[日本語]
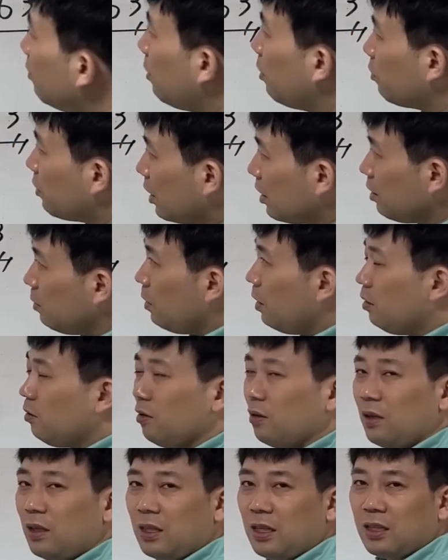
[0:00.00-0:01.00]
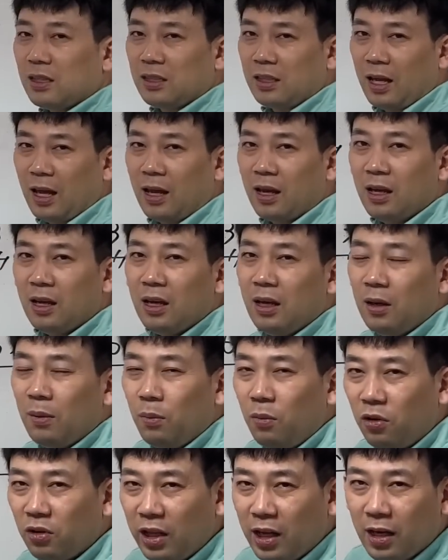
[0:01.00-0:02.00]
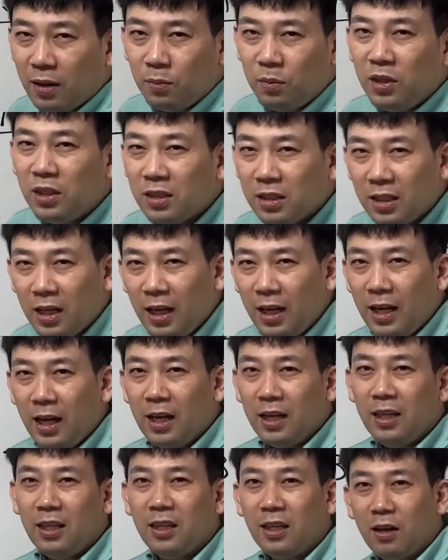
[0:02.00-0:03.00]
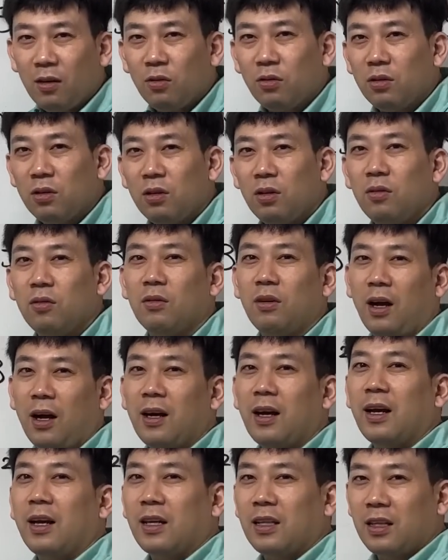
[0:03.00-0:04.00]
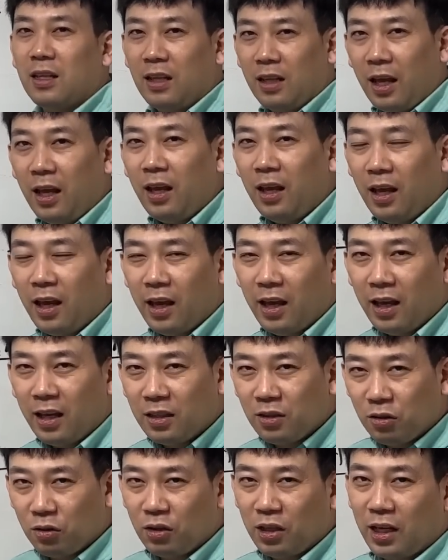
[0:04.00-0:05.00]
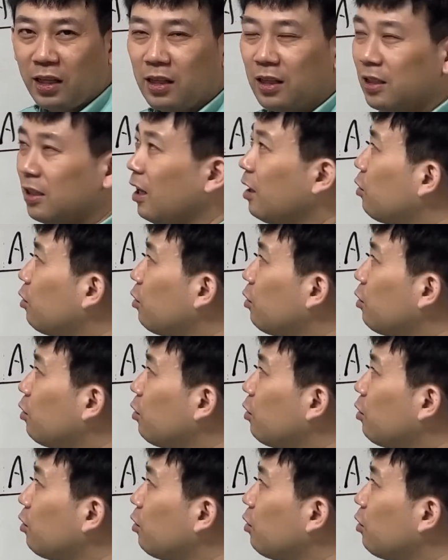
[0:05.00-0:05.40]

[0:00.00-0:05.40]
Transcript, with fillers: まあ、二つ目の解き方ですね。もうなんか見つけりゃいいんだろうっていう考え方でね、えー、ちょっとやっていきた